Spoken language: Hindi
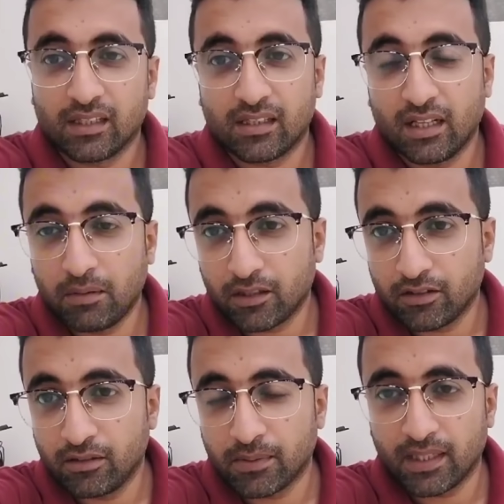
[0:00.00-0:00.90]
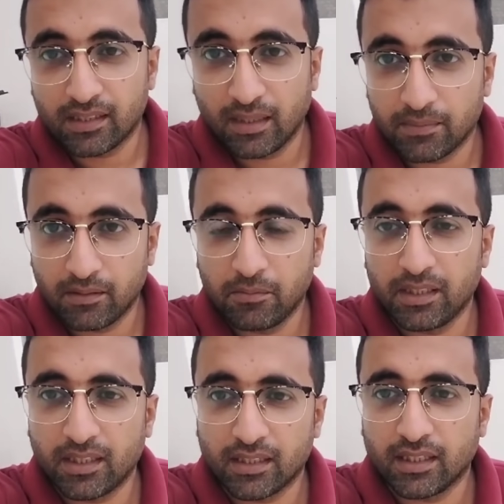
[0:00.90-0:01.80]
अस्सलाम वालेकुम कैसे आप सब उम्मीद
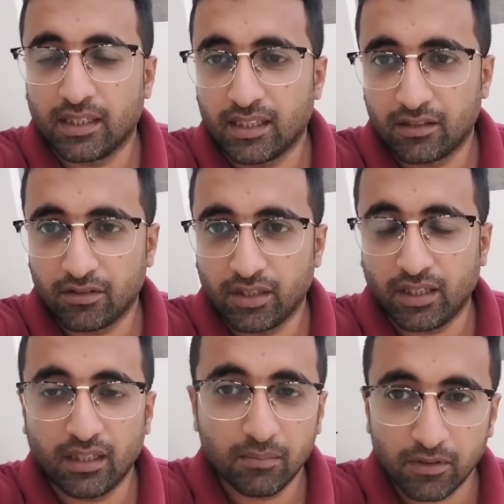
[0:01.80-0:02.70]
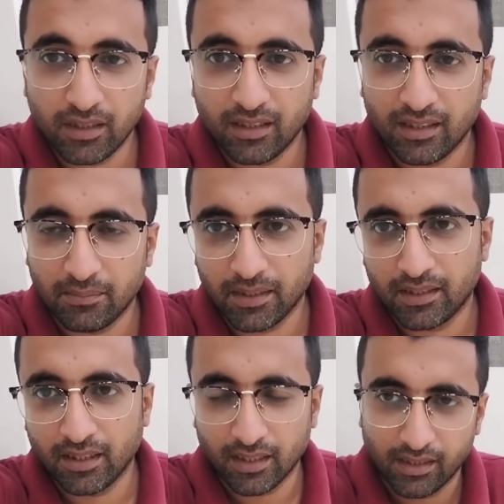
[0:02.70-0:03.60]
करते हैं खैरियत होंगे अल्हम्दुलिल्लाह हम भी
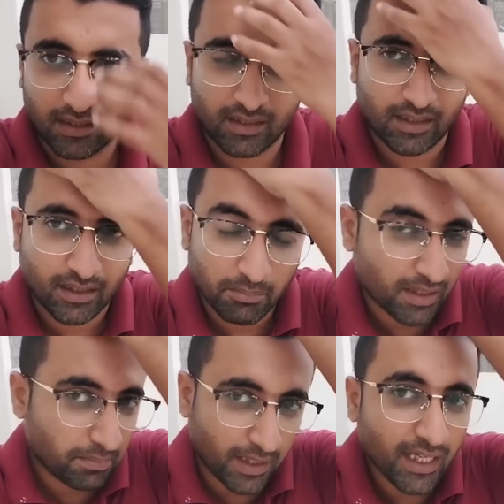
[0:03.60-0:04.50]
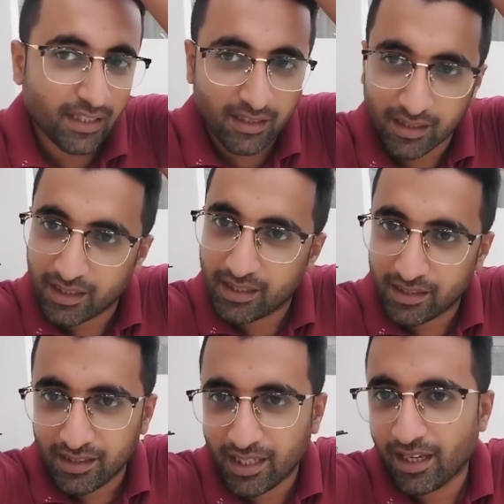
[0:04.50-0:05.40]
खैरियत से मतलब खैरियत से
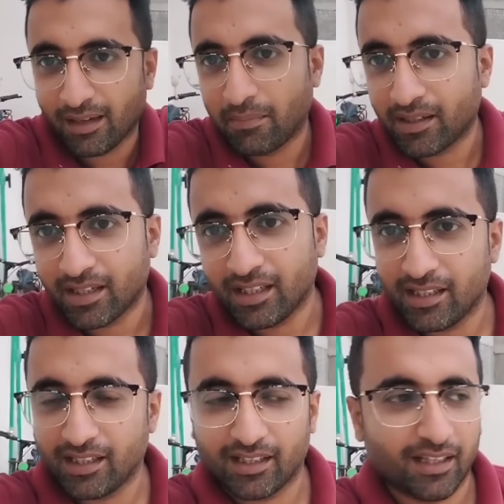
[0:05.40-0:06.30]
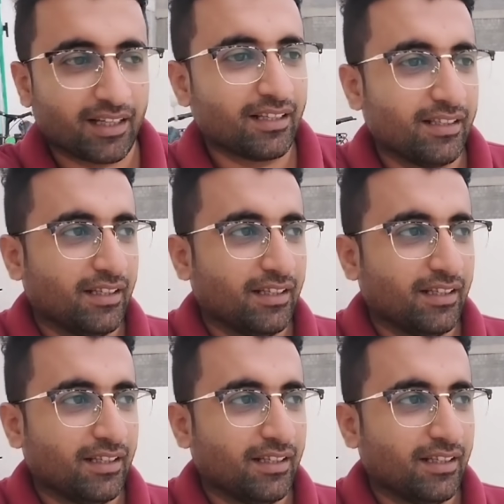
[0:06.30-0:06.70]
ही हैं बट ठीक ये क्या है